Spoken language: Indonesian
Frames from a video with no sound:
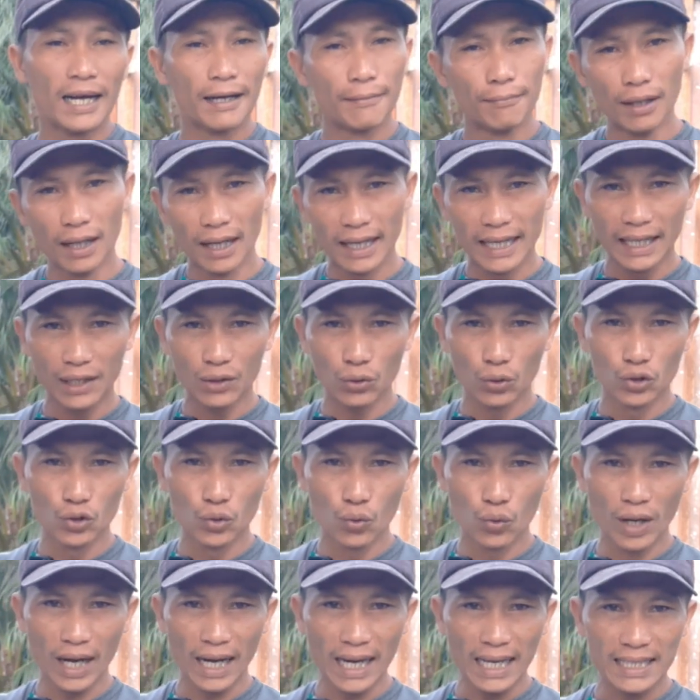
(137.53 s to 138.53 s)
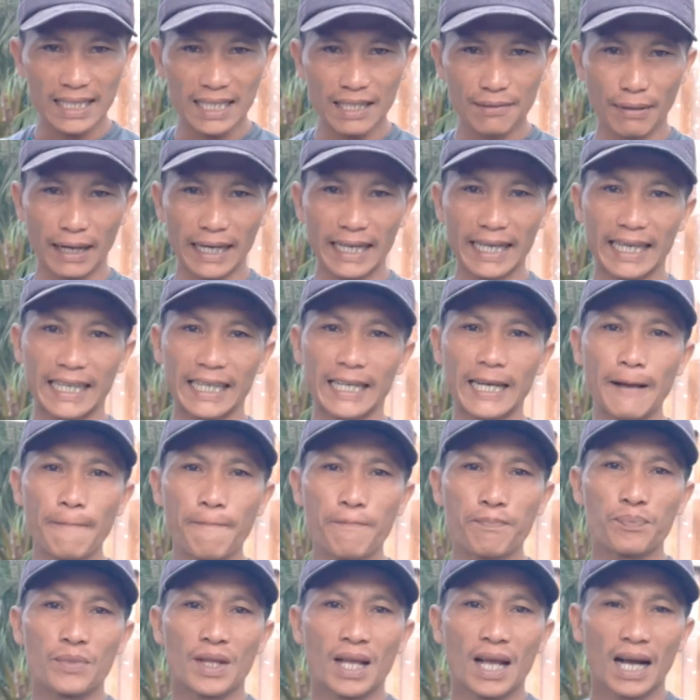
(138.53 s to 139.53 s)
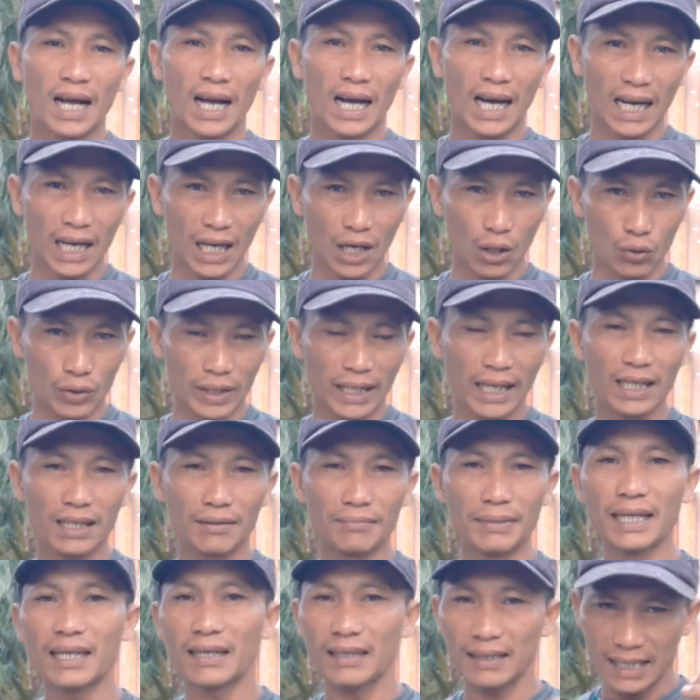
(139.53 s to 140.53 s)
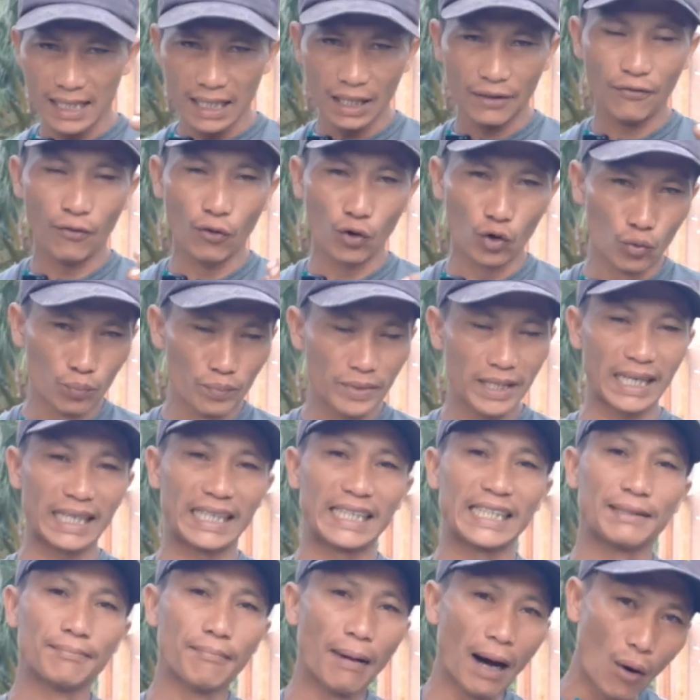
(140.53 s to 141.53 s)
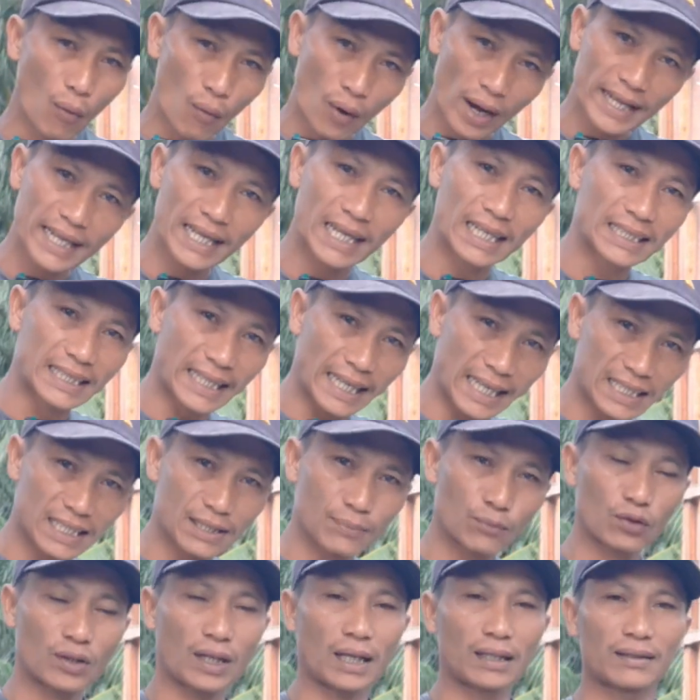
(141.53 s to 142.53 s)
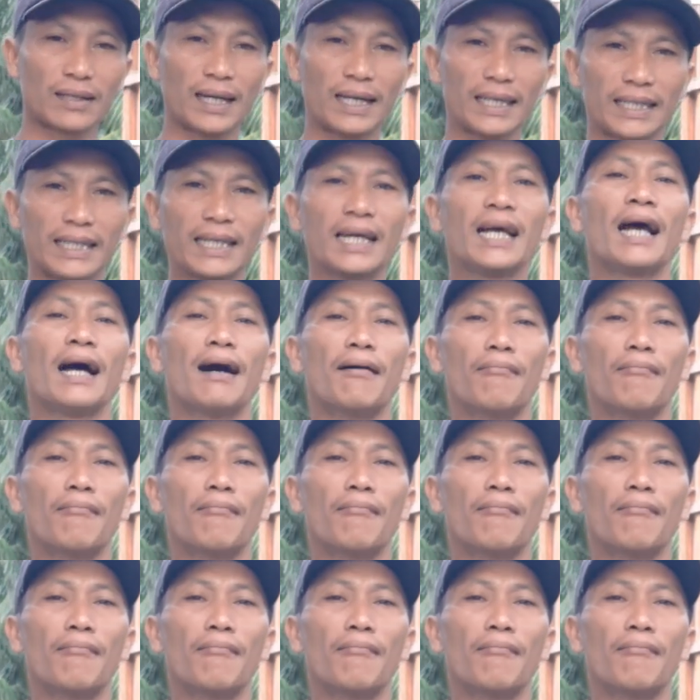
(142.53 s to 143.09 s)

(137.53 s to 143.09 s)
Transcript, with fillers: Begitu juga sebaliknya, kalau dia lebih kecil volumenya di bawah yang saya sebutkan tadi,